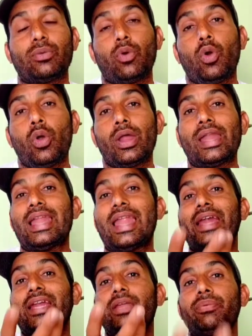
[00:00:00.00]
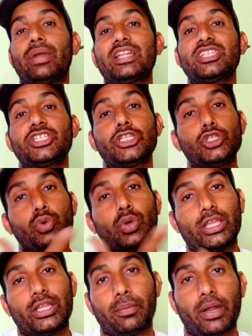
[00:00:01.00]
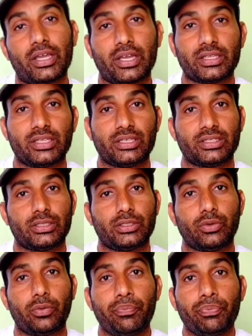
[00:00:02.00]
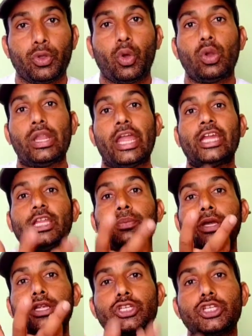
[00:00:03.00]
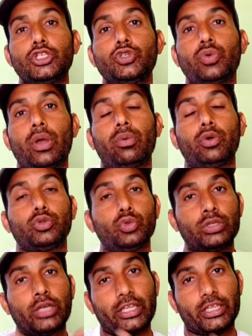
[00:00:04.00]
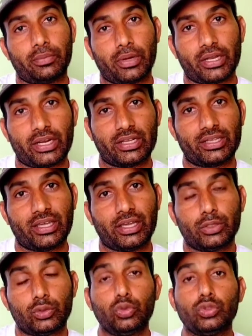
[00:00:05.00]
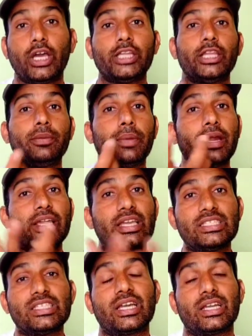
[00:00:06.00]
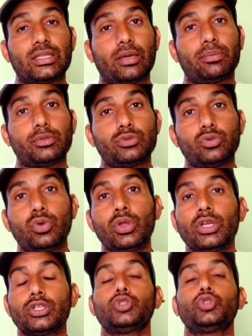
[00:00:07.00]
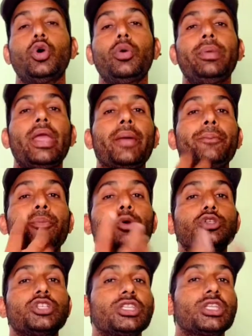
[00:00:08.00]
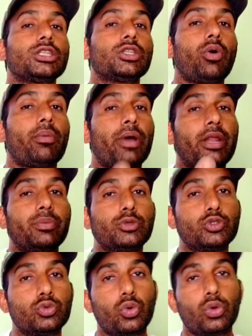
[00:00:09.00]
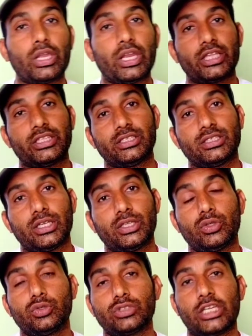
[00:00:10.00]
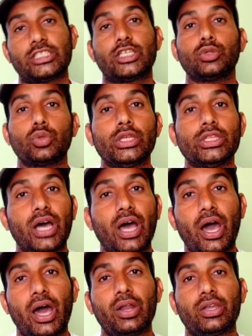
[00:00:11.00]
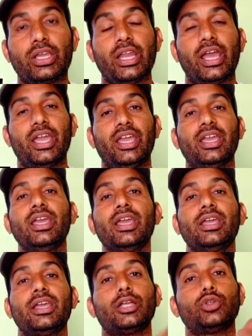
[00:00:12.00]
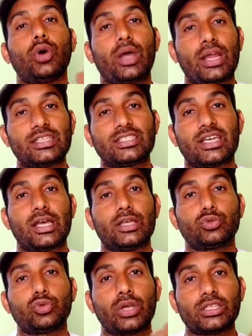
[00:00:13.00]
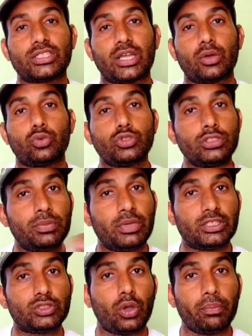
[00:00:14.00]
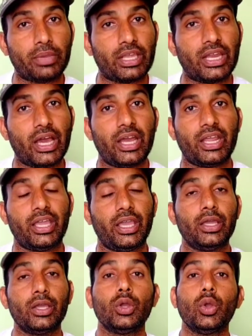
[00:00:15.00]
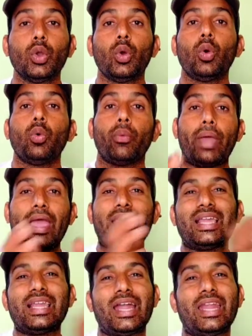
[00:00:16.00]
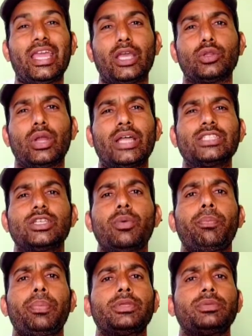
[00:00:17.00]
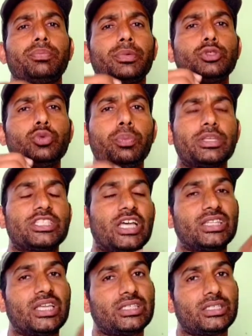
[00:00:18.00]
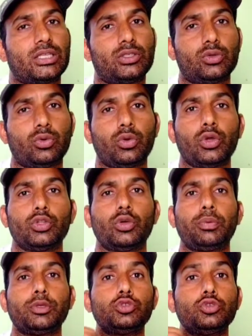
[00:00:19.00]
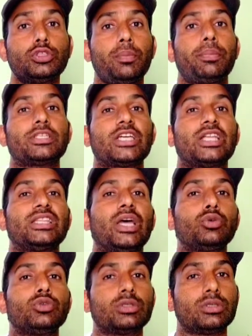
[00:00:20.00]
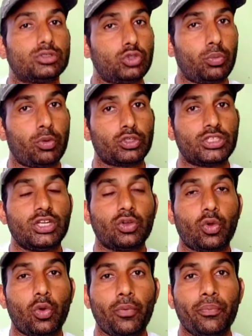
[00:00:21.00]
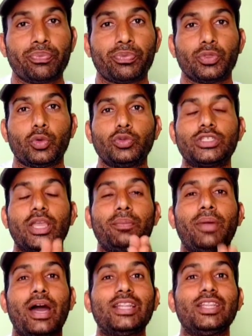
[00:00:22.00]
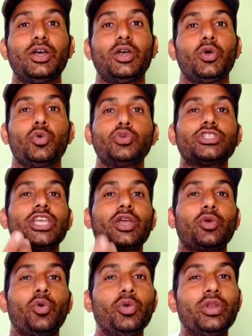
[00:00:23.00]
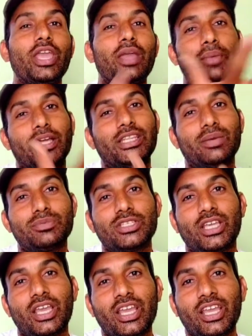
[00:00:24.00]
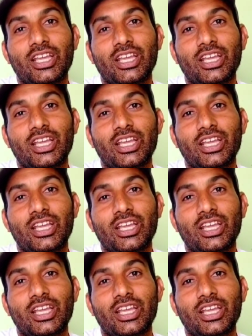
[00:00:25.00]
है वो लेक्टिफेयर्स टिश्यू का निर्माण करती है साथियों और लेक्टिफेयर्स टिश्यू है वो दूध का निर्माण करता है दूध का निर्माण कैसे करता है पशु जो भी हम पोषक तत्व तो हमारे पशु को खिलाते हैं साथियों चाहे संतुलित आहार खिलाएं या जो हरा चारा सूखा चारा कुछ भी जो हम खिला रहे हैं वह खिलाने के दौरान जब पशु पचाता है साथियों तो पशु जो पचाता है उस जो भोजन को तो उसके बाद उसके खून के माध्यम से